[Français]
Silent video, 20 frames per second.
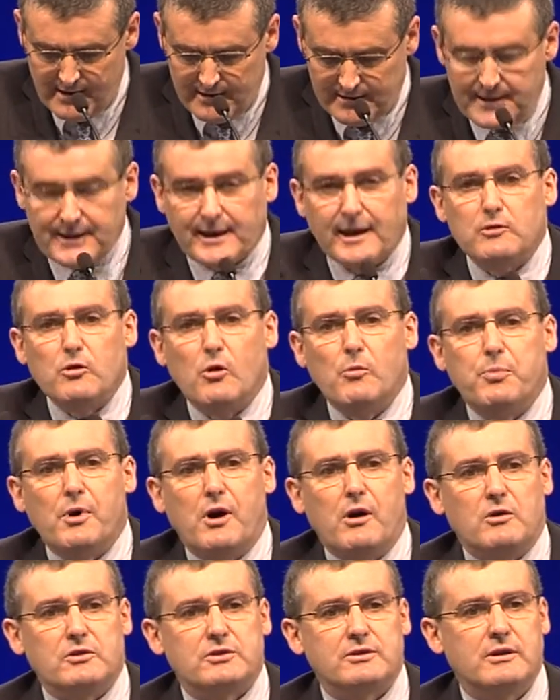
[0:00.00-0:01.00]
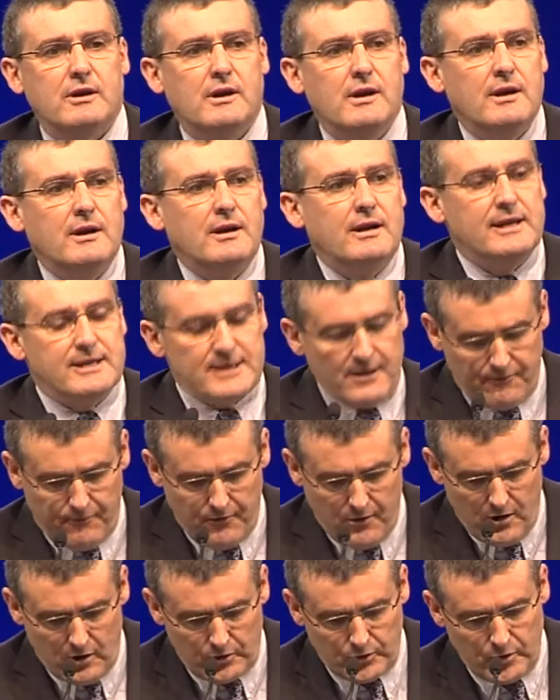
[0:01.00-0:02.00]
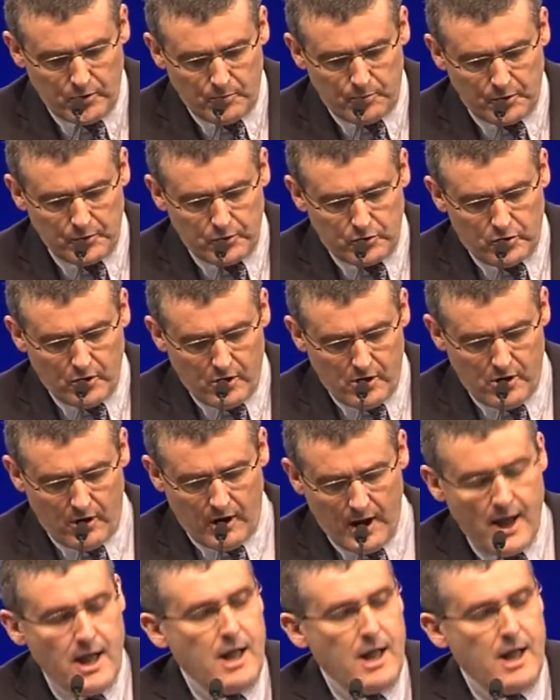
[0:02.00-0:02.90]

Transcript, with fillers: qui récompensent les efforts de nos producteurs.